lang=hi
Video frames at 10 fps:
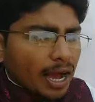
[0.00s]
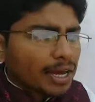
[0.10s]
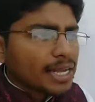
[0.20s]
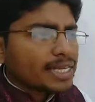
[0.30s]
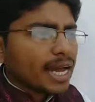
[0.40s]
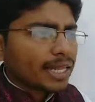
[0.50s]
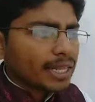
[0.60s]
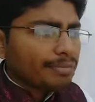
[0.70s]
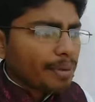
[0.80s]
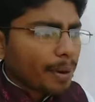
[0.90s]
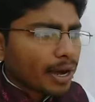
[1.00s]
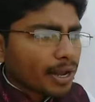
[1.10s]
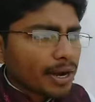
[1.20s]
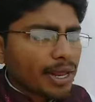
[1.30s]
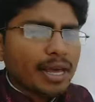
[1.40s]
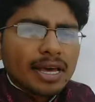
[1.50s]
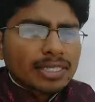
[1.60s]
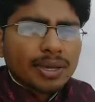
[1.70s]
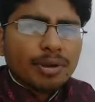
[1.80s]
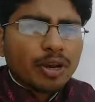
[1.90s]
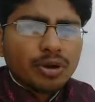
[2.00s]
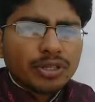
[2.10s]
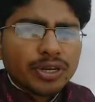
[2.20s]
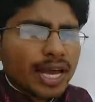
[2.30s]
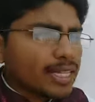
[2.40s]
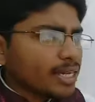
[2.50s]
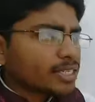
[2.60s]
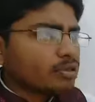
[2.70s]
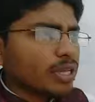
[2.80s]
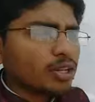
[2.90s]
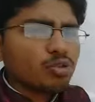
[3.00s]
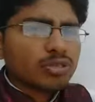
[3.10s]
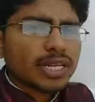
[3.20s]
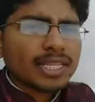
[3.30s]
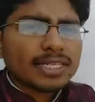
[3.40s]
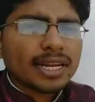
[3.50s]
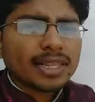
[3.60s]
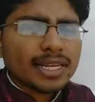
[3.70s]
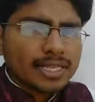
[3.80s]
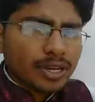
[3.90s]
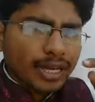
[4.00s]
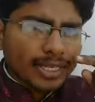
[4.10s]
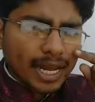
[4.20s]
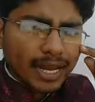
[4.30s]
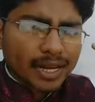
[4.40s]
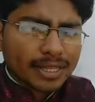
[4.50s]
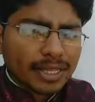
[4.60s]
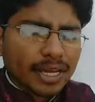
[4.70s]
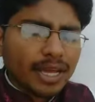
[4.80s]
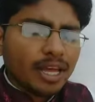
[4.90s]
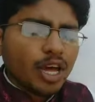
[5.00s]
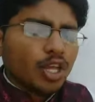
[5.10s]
अंग्रेज आए थे व्यापार करने सभी लोग जो है इधर से उधर दूसरे तीसरे देश जो है जाया करते हैं